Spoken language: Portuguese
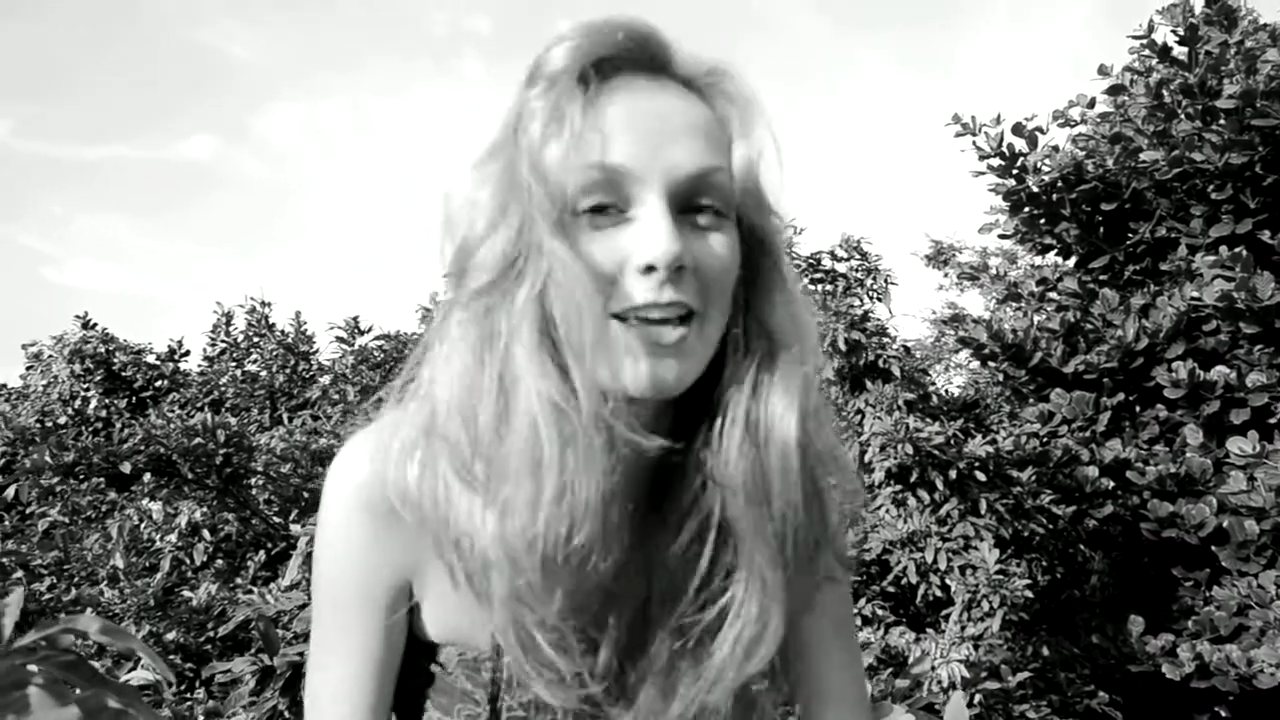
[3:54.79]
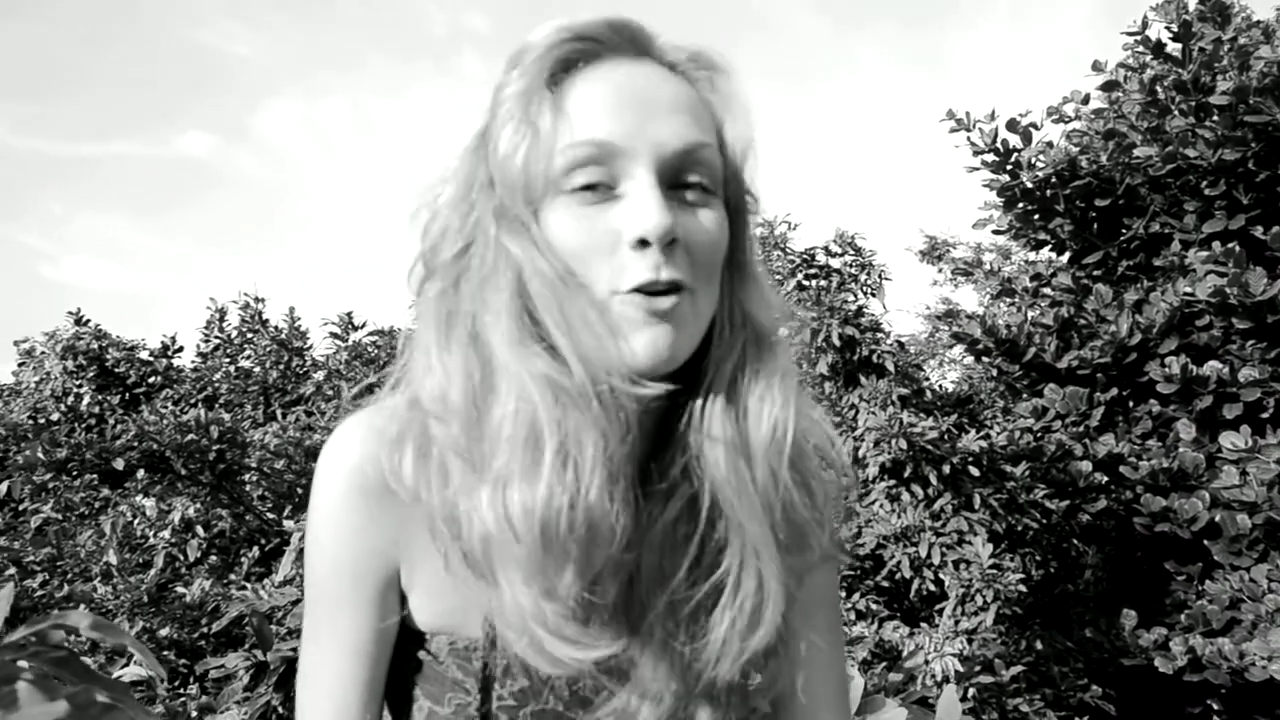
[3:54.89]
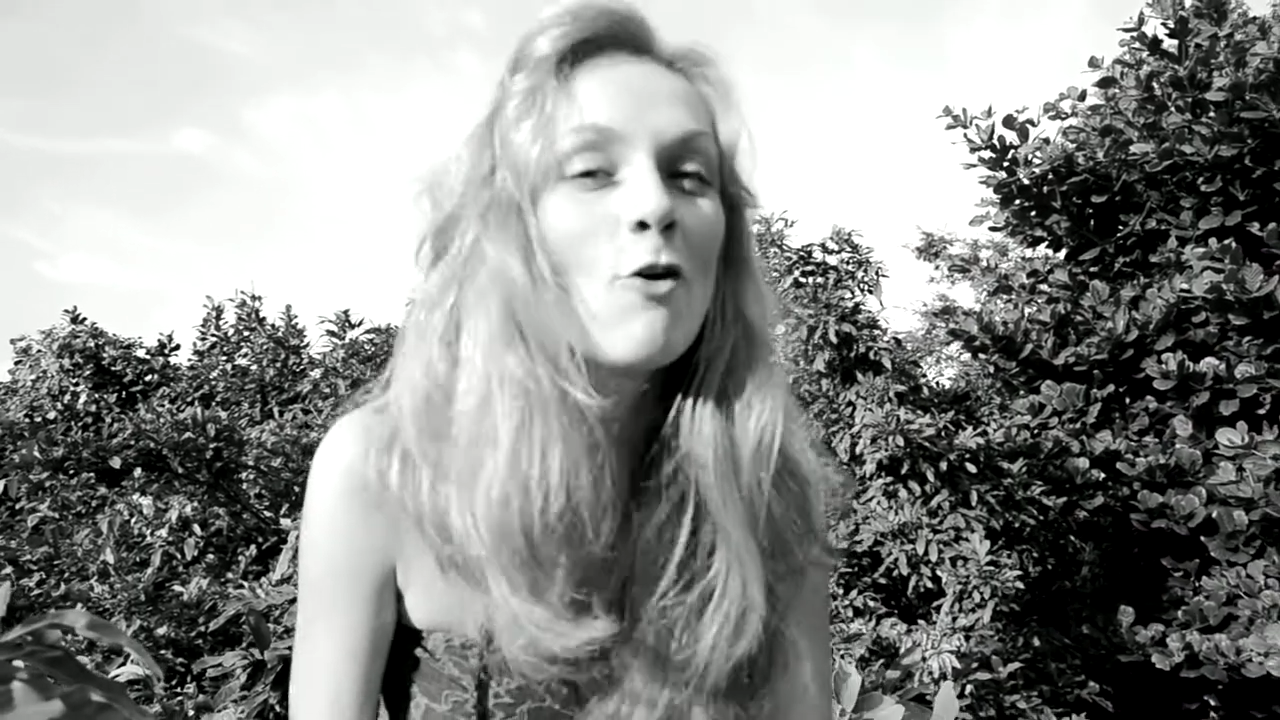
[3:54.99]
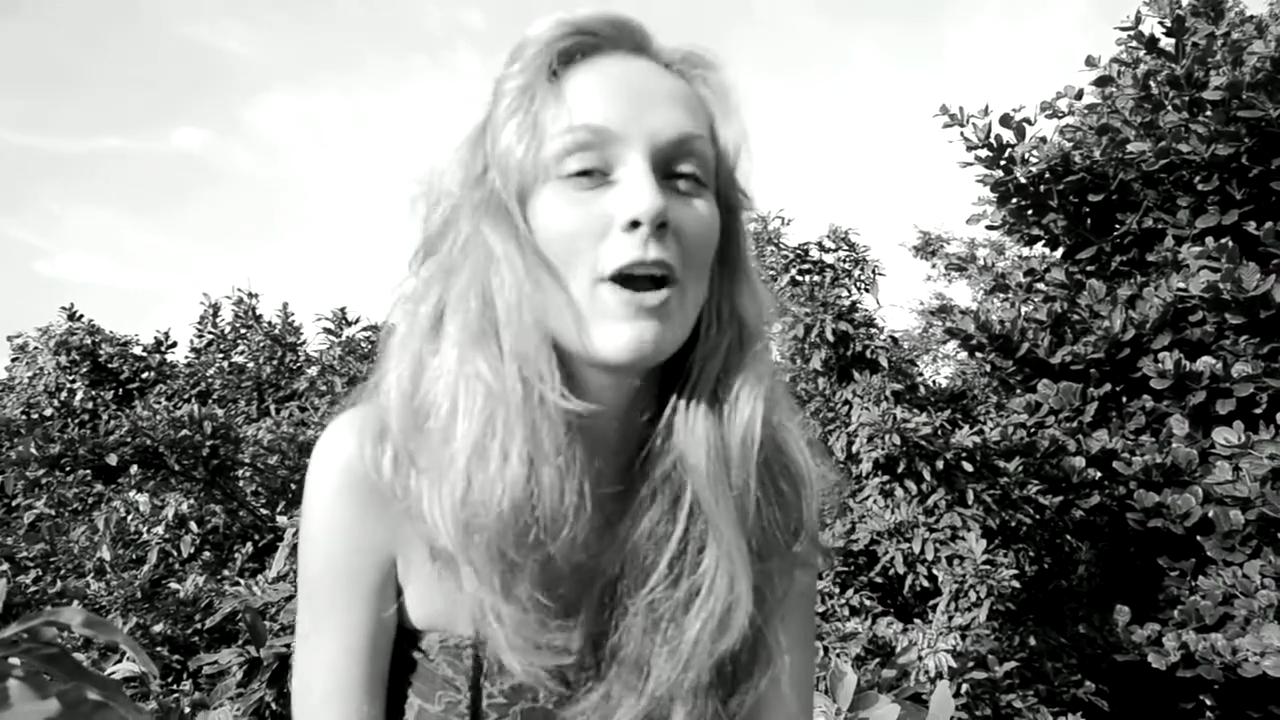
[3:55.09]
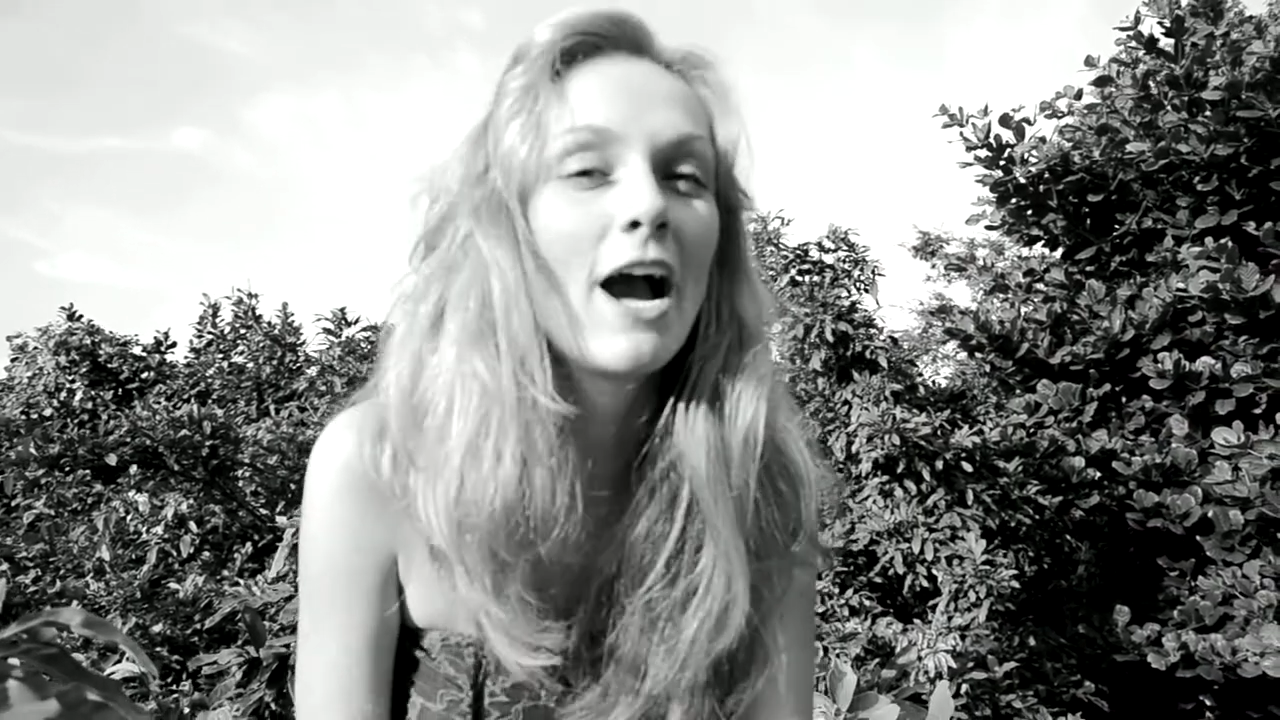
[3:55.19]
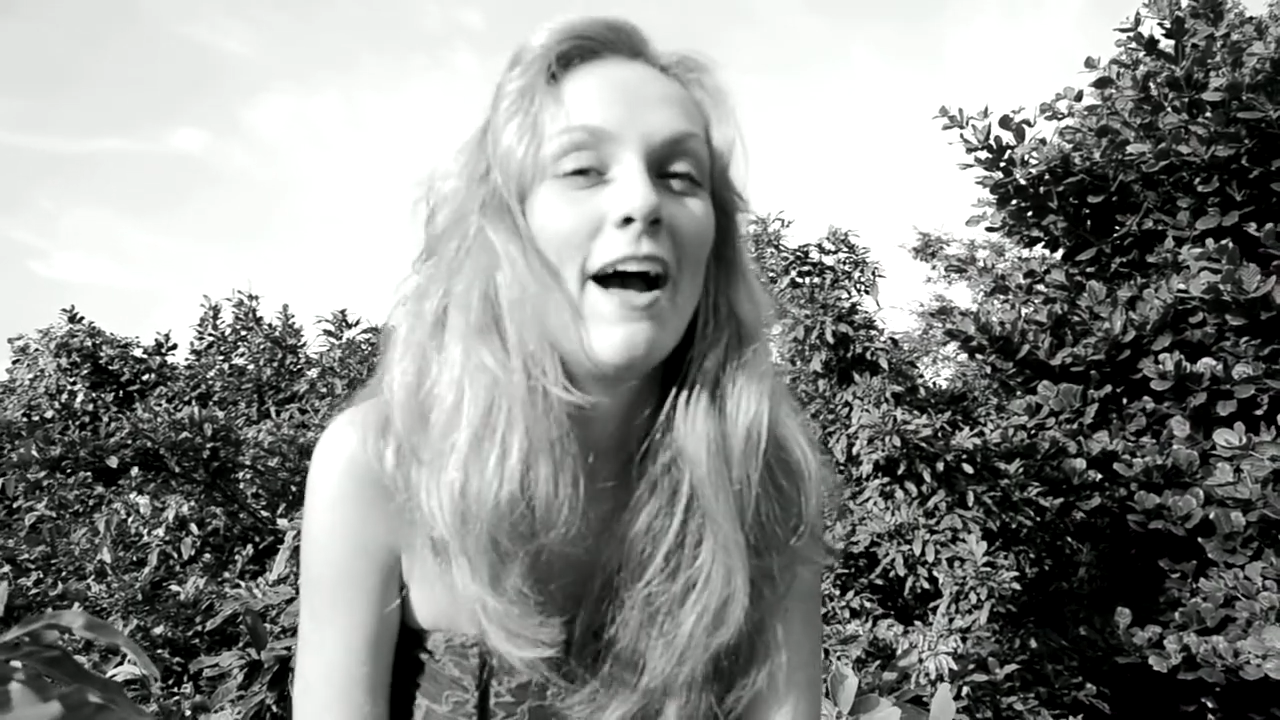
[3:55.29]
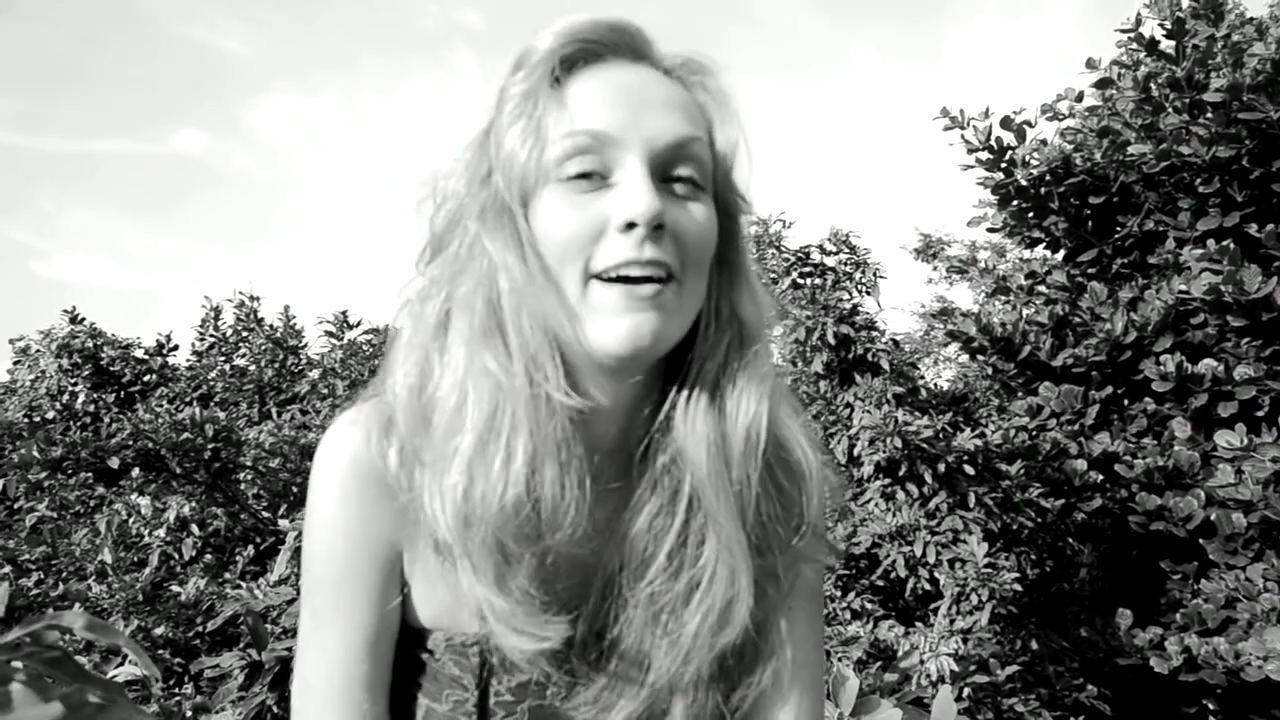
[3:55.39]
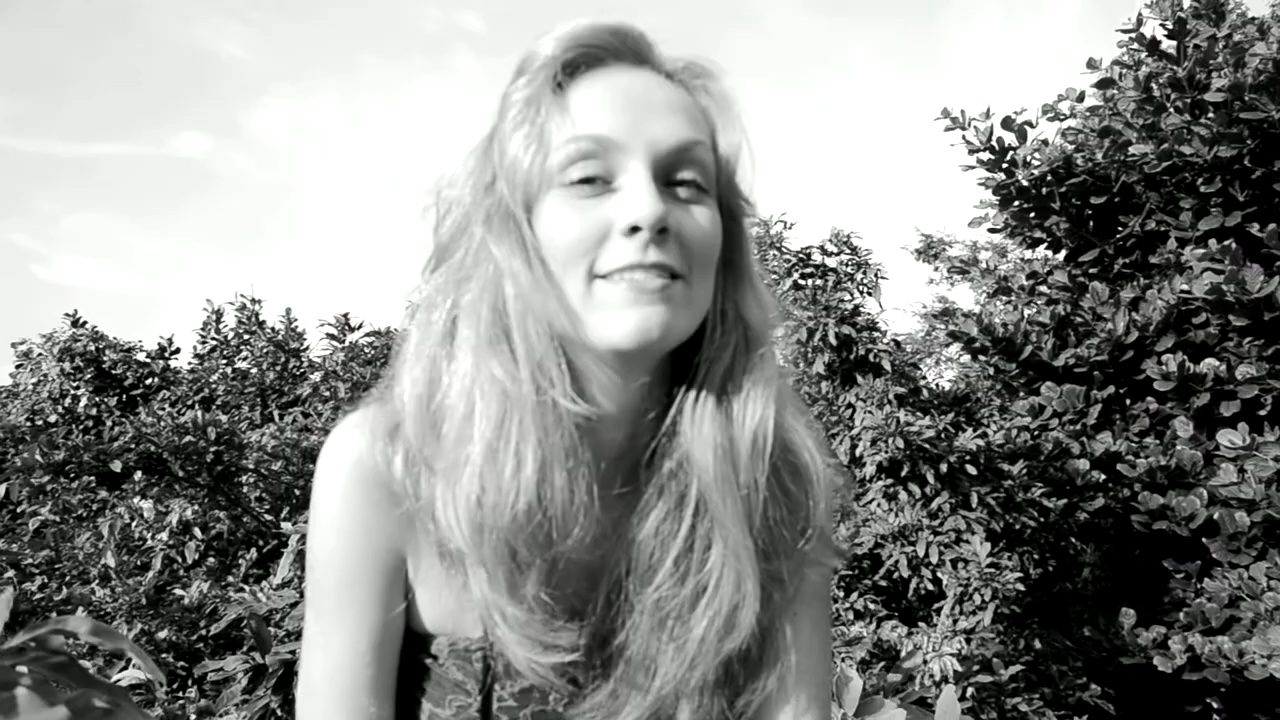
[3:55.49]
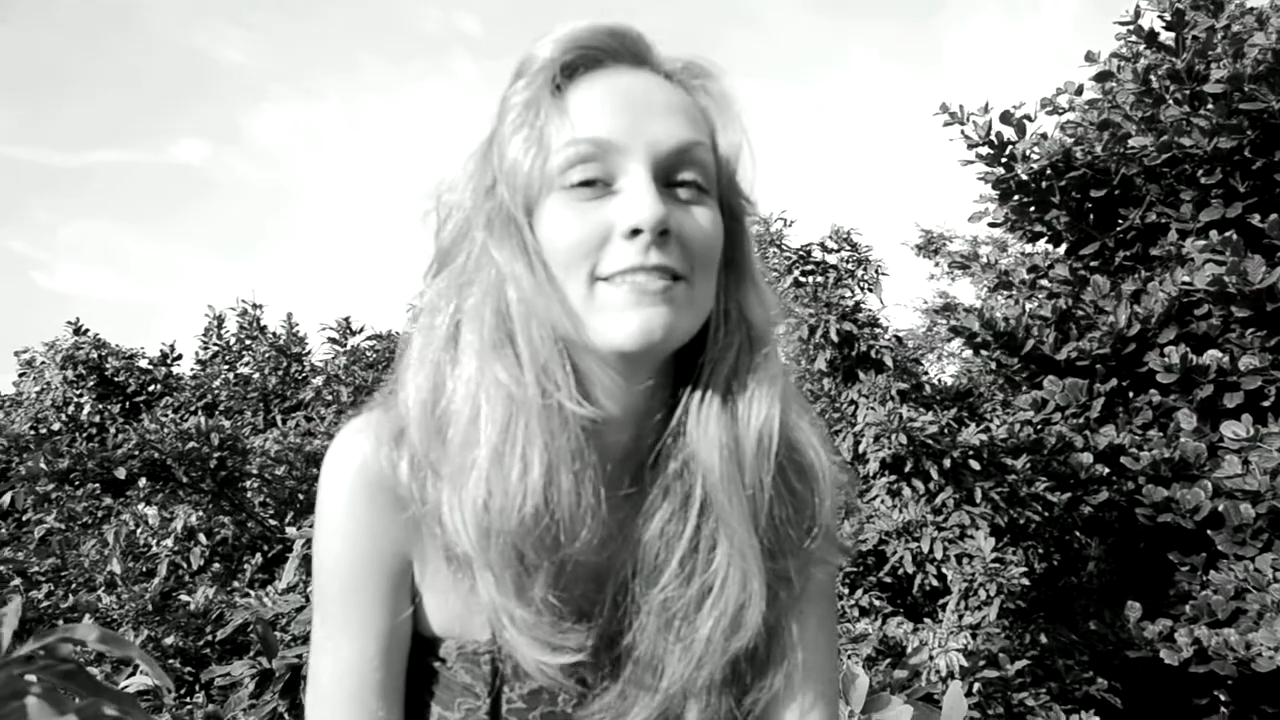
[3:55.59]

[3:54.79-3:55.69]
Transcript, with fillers: que roncar.